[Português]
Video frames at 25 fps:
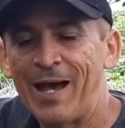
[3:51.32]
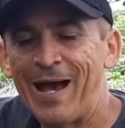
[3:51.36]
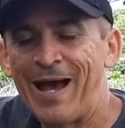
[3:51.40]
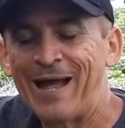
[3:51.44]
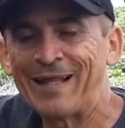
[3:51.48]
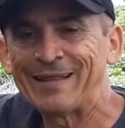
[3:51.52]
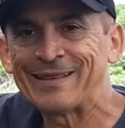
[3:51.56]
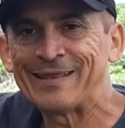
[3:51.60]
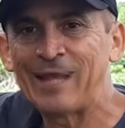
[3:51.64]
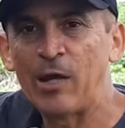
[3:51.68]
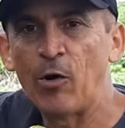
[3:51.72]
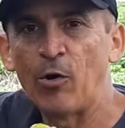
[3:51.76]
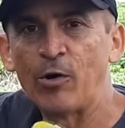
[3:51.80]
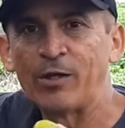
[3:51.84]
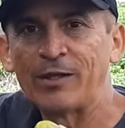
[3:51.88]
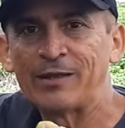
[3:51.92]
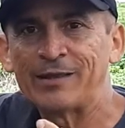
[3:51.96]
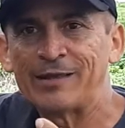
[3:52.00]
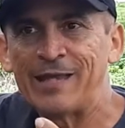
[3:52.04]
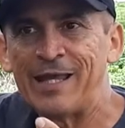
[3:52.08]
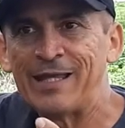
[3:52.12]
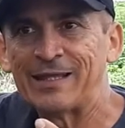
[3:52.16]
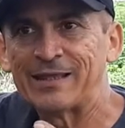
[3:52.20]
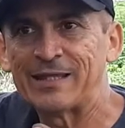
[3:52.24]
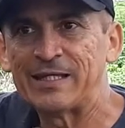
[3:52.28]
até
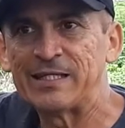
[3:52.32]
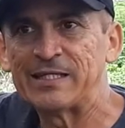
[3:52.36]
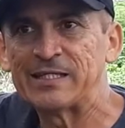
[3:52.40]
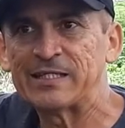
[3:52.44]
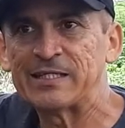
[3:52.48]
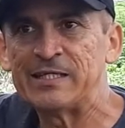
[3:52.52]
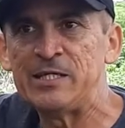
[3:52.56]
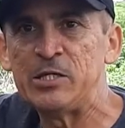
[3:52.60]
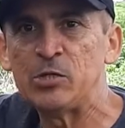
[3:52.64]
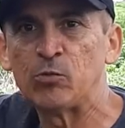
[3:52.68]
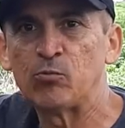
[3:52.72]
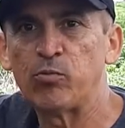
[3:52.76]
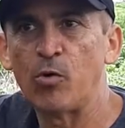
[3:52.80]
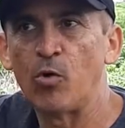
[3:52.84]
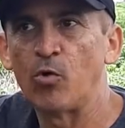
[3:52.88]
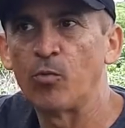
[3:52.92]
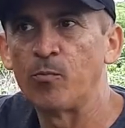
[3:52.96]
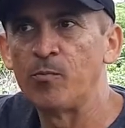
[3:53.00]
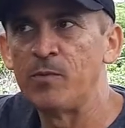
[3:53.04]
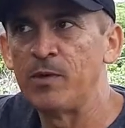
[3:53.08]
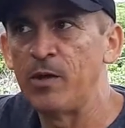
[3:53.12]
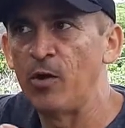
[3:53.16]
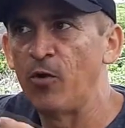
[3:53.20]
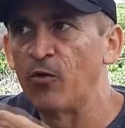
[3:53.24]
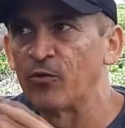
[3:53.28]
85
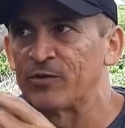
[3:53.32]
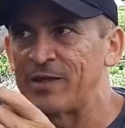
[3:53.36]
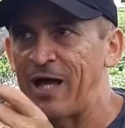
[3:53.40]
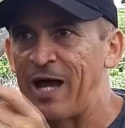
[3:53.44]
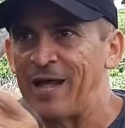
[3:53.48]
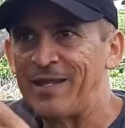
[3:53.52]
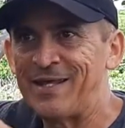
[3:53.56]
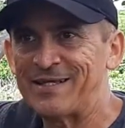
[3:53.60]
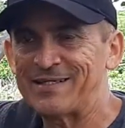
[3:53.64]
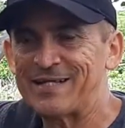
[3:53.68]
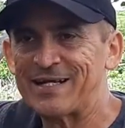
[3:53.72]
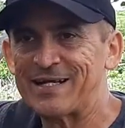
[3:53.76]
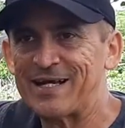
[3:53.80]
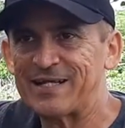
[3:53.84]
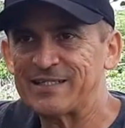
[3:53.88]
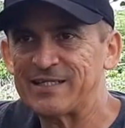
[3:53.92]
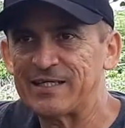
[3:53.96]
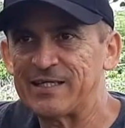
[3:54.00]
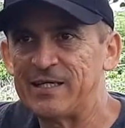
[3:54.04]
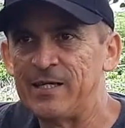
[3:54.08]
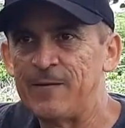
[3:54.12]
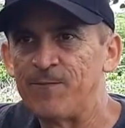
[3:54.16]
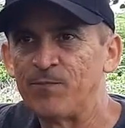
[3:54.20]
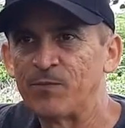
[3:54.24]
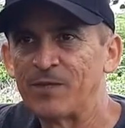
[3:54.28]
eu, eu tava nessa casa
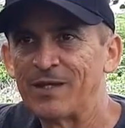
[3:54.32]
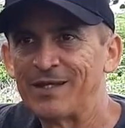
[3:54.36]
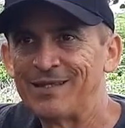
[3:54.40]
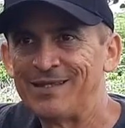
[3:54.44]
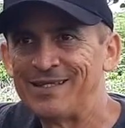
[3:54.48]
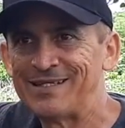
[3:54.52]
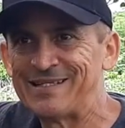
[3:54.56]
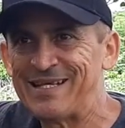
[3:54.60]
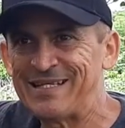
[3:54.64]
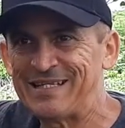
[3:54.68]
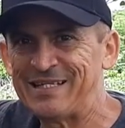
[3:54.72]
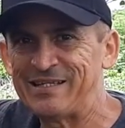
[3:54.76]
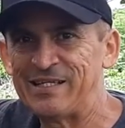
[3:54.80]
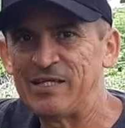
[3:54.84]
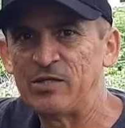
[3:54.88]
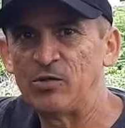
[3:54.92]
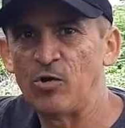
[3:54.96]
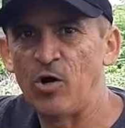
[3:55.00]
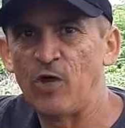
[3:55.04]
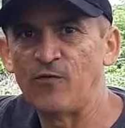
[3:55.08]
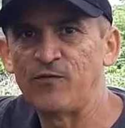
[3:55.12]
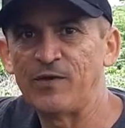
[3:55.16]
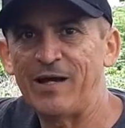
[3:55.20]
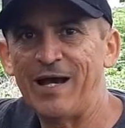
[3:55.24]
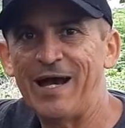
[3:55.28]
aqui, de
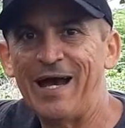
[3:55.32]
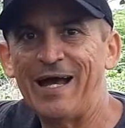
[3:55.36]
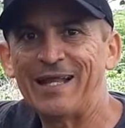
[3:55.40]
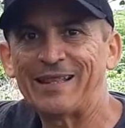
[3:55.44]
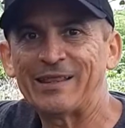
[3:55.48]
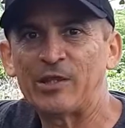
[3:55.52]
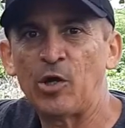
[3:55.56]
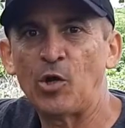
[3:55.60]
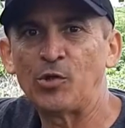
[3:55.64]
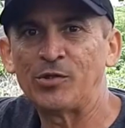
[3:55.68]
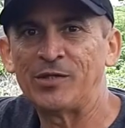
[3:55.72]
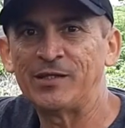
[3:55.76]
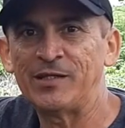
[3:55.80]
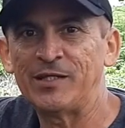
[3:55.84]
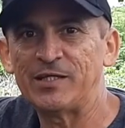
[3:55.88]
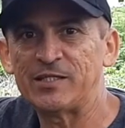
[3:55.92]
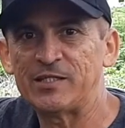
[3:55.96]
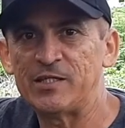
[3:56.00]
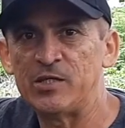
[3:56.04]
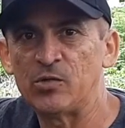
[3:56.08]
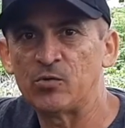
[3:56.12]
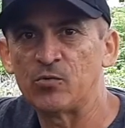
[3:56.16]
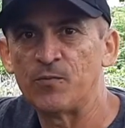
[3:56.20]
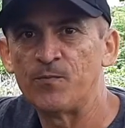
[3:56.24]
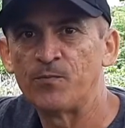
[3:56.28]
79 até
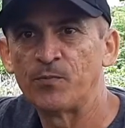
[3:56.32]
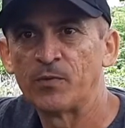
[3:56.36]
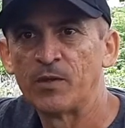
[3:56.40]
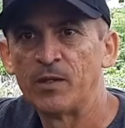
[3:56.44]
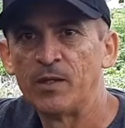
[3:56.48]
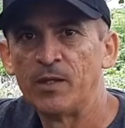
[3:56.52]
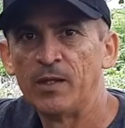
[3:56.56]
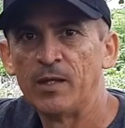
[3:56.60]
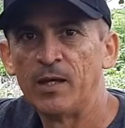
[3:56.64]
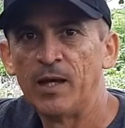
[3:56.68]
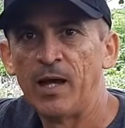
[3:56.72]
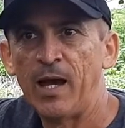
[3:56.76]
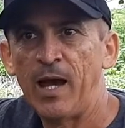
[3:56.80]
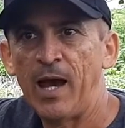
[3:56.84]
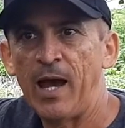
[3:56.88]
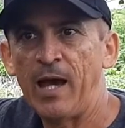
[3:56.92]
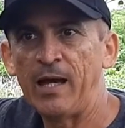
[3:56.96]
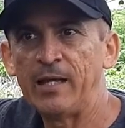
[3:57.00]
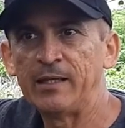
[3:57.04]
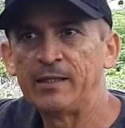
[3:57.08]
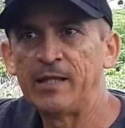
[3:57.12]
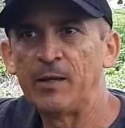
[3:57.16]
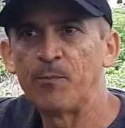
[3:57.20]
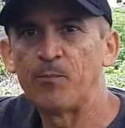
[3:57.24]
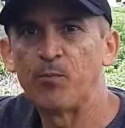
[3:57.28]
85.
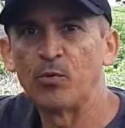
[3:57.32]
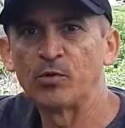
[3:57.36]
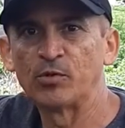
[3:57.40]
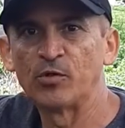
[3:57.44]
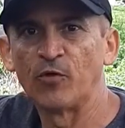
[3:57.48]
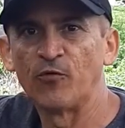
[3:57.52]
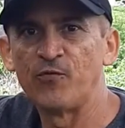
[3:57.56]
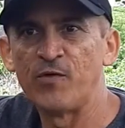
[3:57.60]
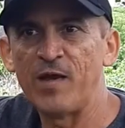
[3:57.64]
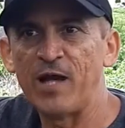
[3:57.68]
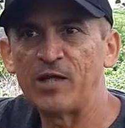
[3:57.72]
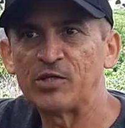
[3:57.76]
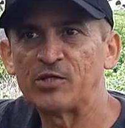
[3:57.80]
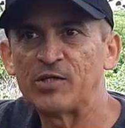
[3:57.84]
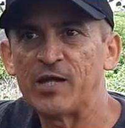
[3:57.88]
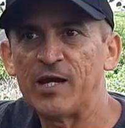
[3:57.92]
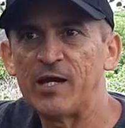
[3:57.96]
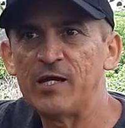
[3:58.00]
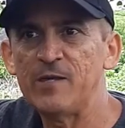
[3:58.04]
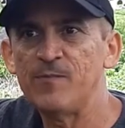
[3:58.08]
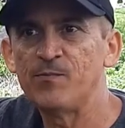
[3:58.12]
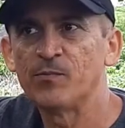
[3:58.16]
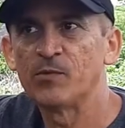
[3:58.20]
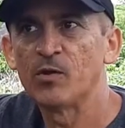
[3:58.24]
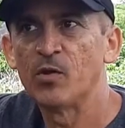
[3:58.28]
Aí depois eu
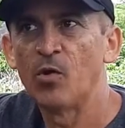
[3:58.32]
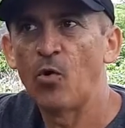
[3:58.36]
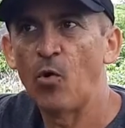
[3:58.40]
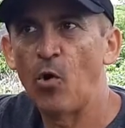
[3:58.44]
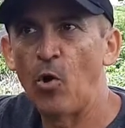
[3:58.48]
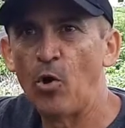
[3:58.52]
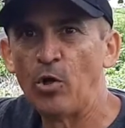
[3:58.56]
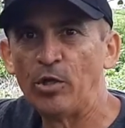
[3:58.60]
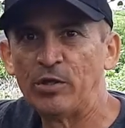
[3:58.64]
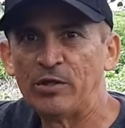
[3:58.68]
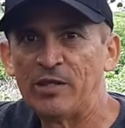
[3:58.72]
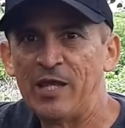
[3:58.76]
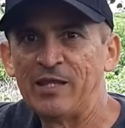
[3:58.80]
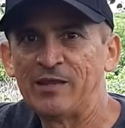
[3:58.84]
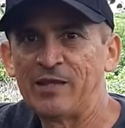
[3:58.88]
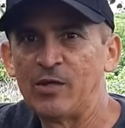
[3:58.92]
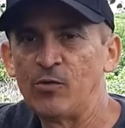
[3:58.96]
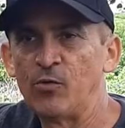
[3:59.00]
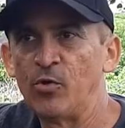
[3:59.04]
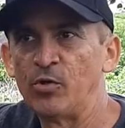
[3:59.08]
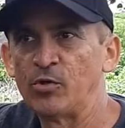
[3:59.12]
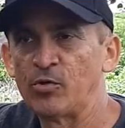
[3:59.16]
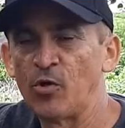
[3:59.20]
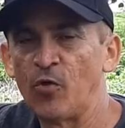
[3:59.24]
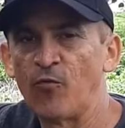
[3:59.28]
viajei,
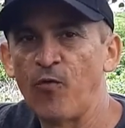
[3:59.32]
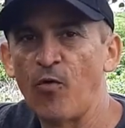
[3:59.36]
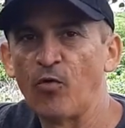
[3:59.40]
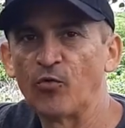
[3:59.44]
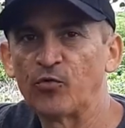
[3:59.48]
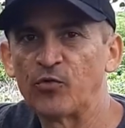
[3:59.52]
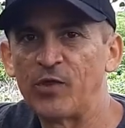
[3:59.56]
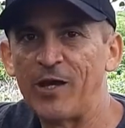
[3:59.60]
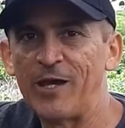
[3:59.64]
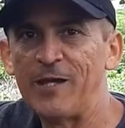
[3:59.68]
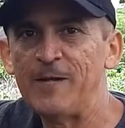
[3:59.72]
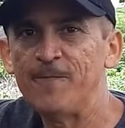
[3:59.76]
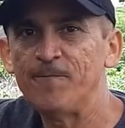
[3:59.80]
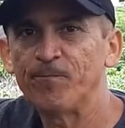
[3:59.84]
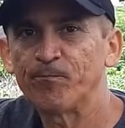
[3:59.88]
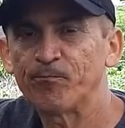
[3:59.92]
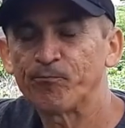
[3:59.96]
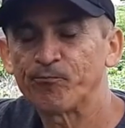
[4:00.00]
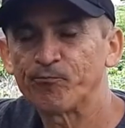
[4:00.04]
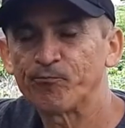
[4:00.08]
88 eu voltei